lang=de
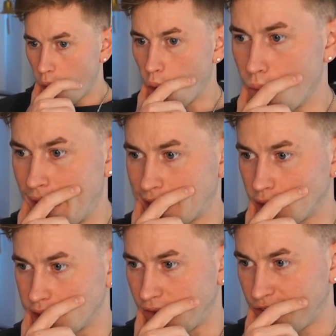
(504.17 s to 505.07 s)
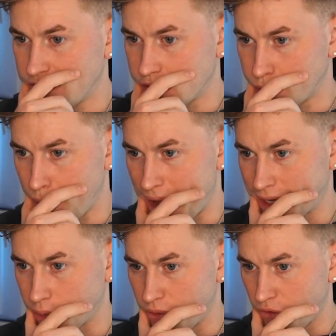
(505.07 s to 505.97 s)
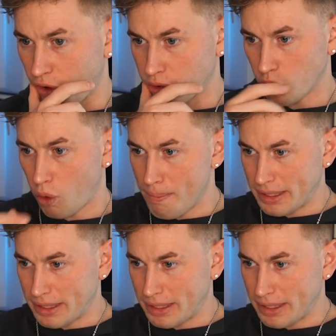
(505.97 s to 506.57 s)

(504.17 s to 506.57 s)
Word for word: Oh mein Gott, die Fische schwimmen echt um die Frau so rum.